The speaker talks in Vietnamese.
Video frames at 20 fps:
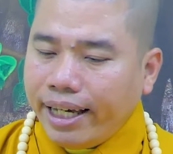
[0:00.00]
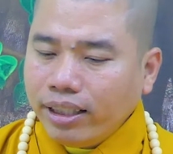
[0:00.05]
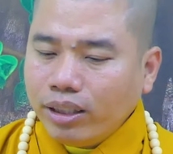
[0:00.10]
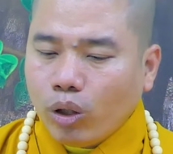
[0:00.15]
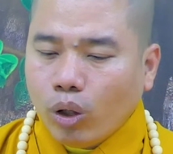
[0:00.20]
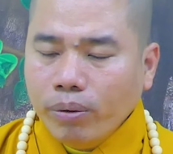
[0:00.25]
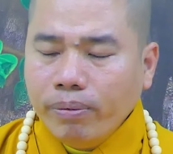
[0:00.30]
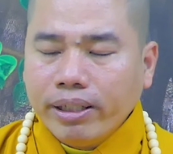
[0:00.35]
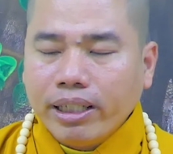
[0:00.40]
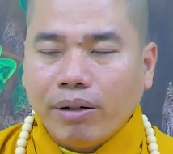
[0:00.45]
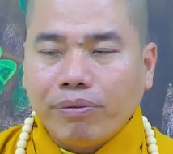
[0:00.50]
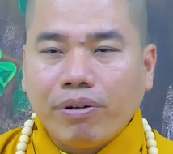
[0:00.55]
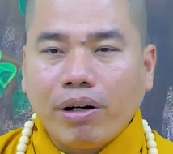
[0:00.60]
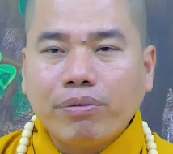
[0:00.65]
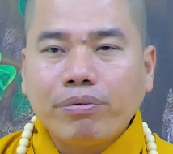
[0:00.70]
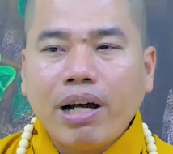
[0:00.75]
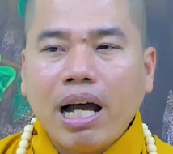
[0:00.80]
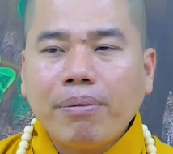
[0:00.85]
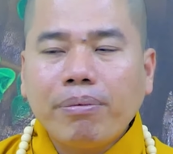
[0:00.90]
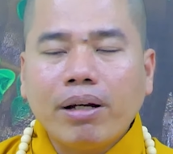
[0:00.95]
trẻ tuổi mình gặp
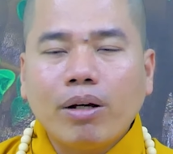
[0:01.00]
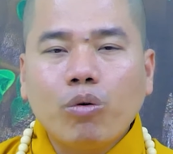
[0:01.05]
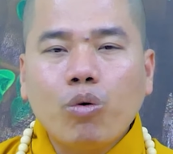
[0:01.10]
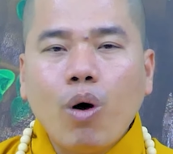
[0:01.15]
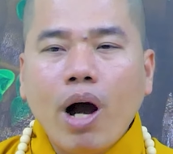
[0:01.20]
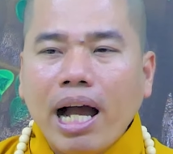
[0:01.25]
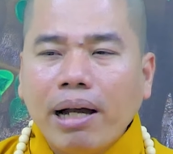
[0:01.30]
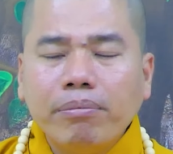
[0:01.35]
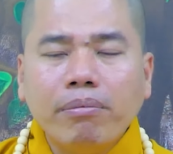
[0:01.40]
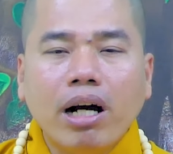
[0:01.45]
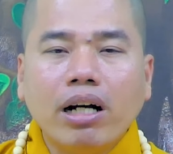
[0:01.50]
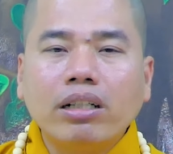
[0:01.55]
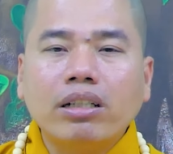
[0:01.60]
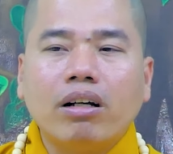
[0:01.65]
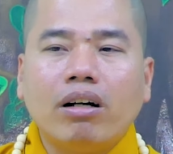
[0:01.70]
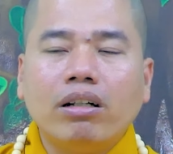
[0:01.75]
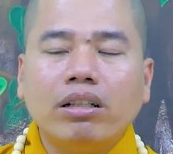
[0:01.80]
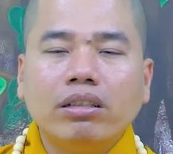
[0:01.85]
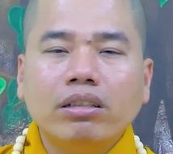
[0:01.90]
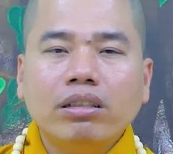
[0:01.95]
phật pháp là quá mừng
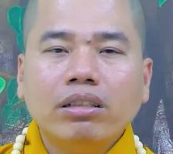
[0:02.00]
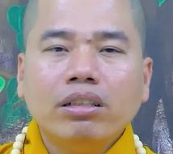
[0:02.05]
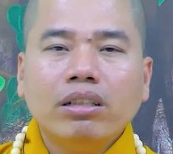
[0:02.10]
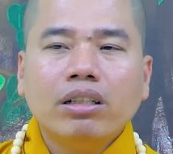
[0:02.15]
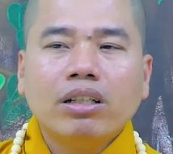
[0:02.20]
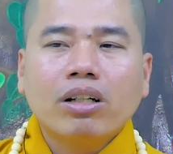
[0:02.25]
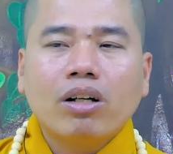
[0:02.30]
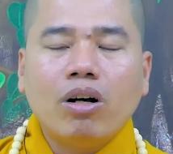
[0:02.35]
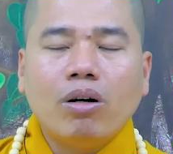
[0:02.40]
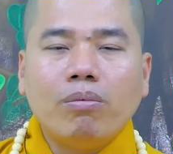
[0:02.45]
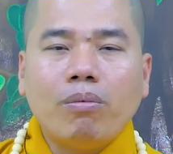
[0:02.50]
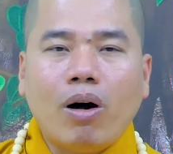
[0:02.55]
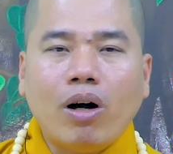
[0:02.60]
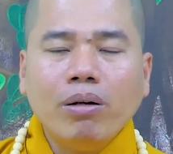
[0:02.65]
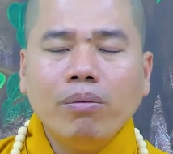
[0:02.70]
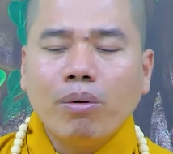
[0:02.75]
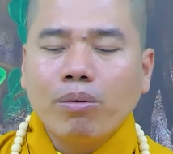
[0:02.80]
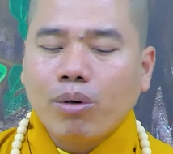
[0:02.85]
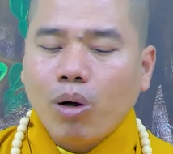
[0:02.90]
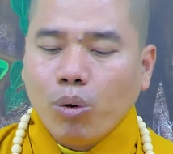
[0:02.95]
rồi còn
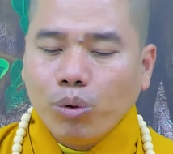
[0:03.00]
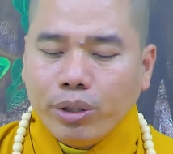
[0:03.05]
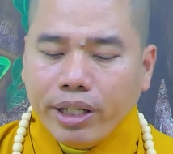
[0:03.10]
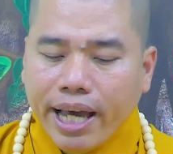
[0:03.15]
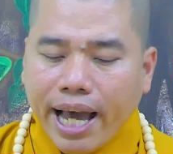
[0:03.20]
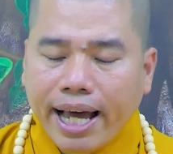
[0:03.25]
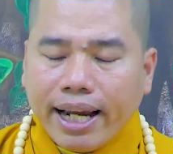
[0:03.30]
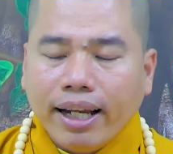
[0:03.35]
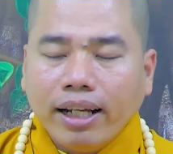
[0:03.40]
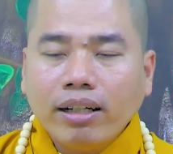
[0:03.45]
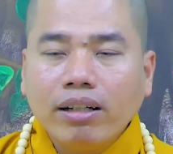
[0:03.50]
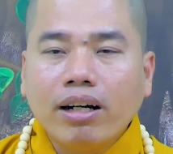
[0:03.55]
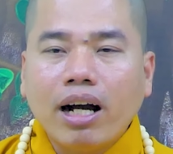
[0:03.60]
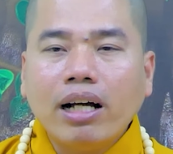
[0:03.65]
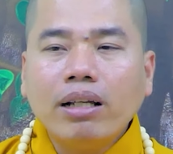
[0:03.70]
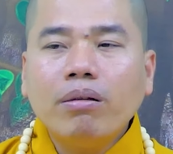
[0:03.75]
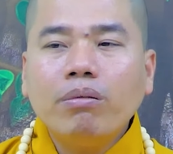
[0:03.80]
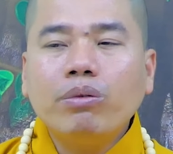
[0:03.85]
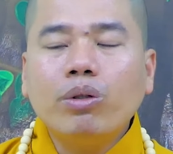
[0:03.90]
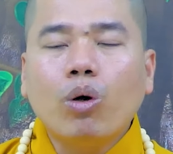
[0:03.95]
mỗi một cụ già đang được
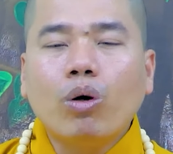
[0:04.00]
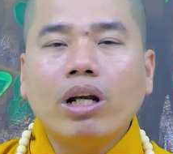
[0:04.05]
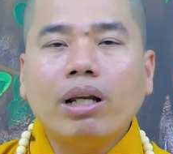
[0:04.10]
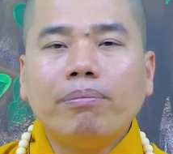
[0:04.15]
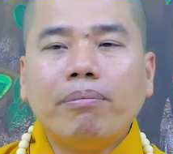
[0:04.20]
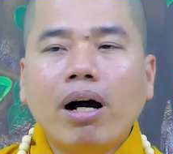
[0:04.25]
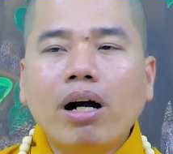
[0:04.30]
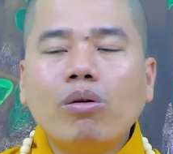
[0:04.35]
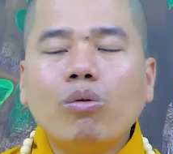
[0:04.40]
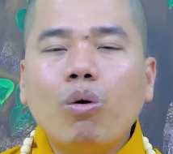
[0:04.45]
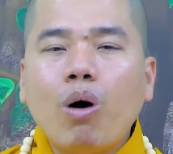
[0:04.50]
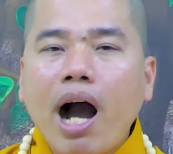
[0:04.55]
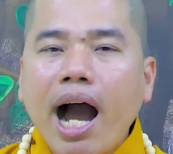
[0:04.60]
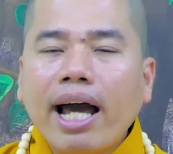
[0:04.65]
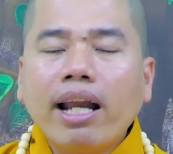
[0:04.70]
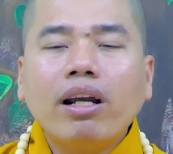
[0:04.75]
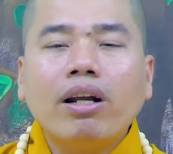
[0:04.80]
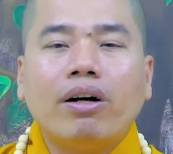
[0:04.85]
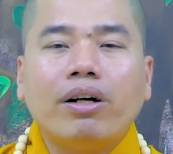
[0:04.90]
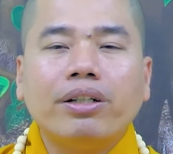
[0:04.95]
ở trong chùa là mừng
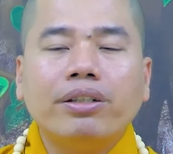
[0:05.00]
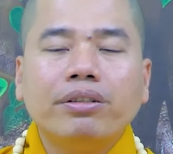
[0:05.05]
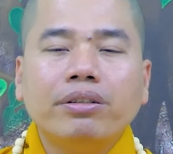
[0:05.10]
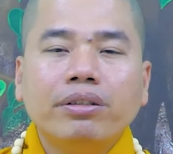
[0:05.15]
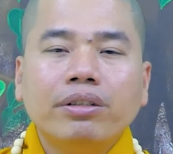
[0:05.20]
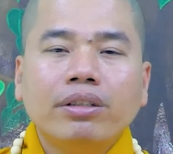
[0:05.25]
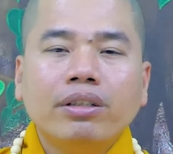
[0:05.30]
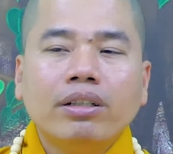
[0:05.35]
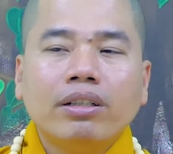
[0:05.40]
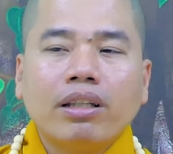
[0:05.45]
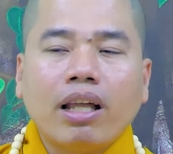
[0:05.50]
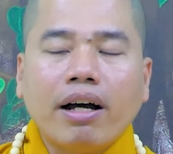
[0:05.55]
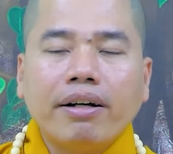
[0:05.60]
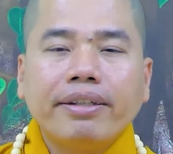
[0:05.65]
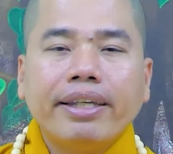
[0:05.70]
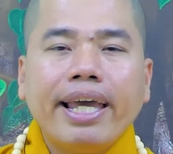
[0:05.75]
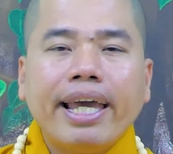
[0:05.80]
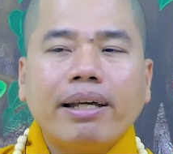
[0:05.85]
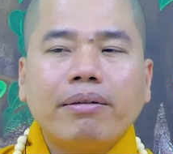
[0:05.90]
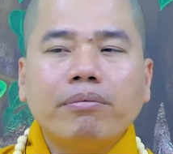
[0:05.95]
quá rồi
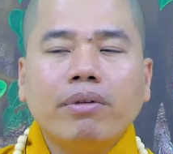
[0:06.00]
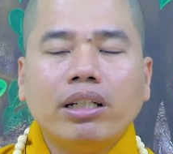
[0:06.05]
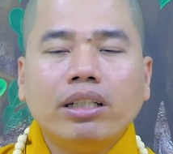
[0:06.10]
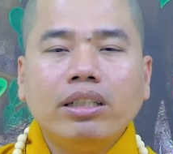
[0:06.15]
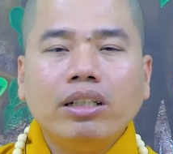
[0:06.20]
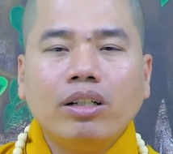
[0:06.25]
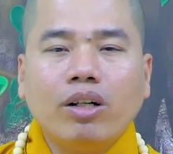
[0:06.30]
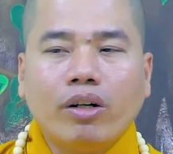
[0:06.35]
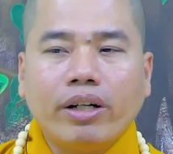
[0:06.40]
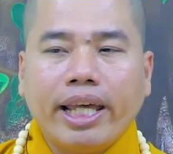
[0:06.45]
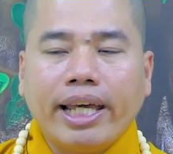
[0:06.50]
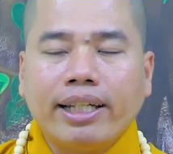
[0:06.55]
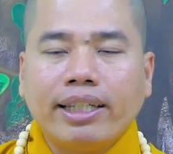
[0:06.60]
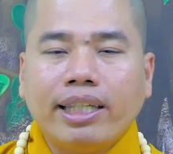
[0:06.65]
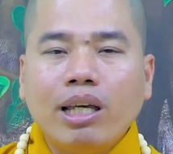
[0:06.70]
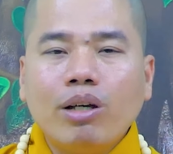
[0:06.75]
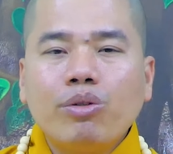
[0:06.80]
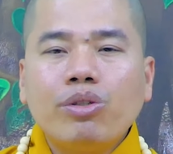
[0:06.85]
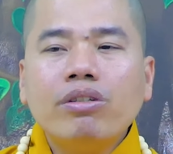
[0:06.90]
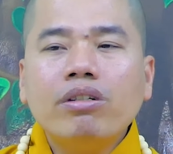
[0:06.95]
thời gian mình những ngọn
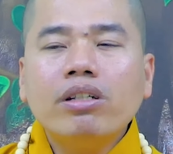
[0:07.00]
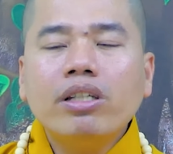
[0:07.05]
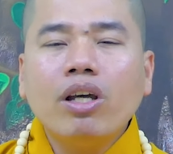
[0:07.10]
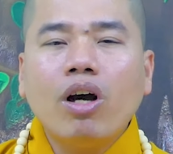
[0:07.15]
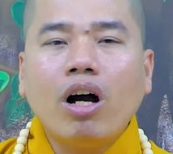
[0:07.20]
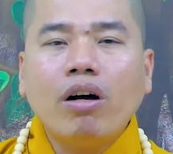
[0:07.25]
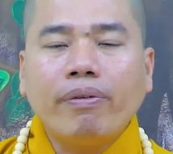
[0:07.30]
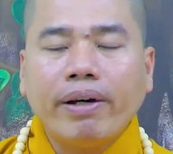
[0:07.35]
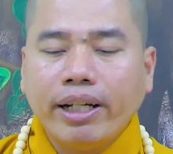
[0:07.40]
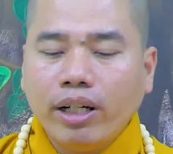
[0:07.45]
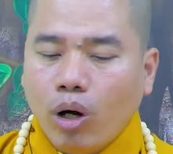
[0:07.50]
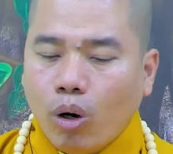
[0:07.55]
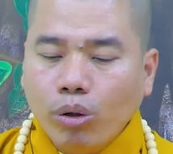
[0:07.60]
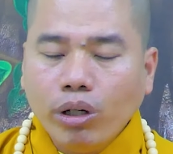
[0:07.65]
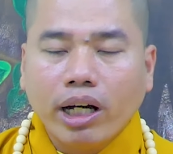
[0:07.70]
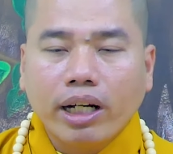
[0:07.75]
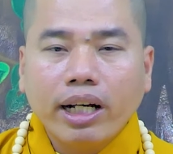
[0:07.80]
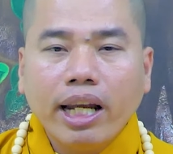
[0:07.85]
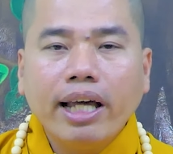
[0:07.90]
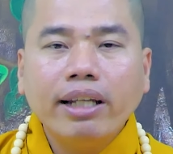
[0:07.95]
đèn treo trước gió phải nỗ
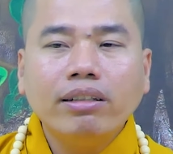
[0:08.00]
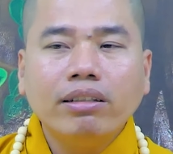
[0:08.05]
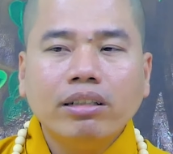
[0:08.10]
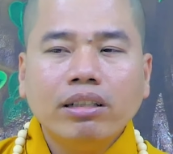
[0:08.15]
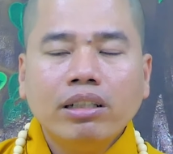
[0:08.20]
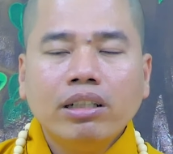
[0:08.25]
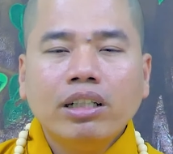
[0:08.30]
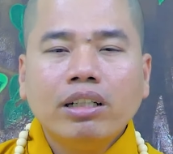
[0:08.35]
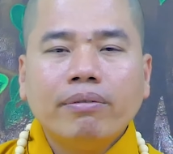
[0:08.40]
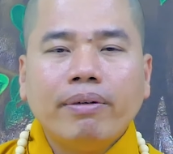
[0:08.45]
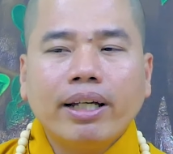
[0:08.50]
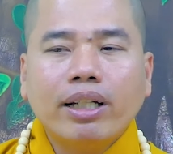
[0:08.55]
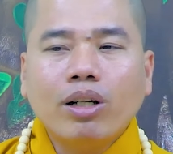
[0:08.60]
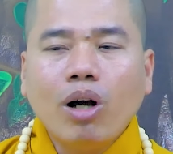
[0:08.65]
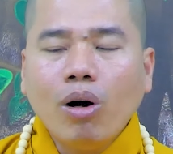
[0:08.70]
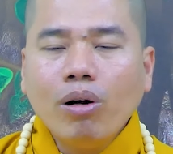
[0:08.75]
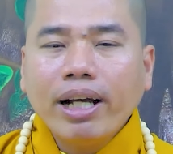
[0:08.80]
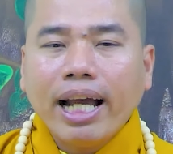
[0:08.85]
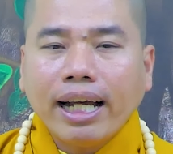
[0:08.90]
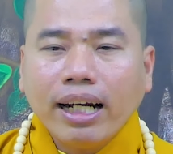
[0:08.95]
lực lên phải
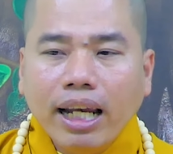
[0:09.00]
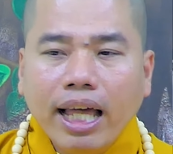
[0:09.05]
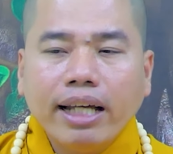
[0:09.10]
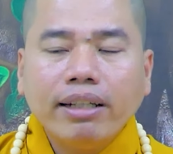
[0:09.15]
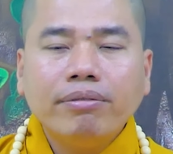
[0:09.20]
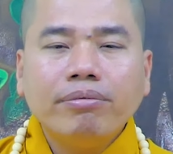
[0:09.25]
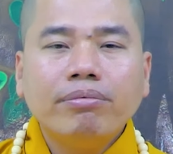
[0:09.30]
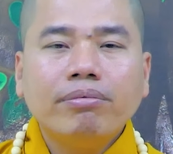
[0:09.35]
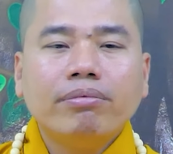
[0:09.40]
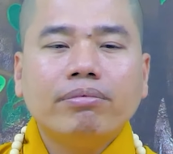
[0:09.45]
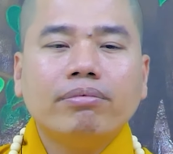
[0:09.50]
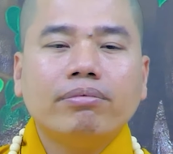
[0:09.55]
cố gắng lên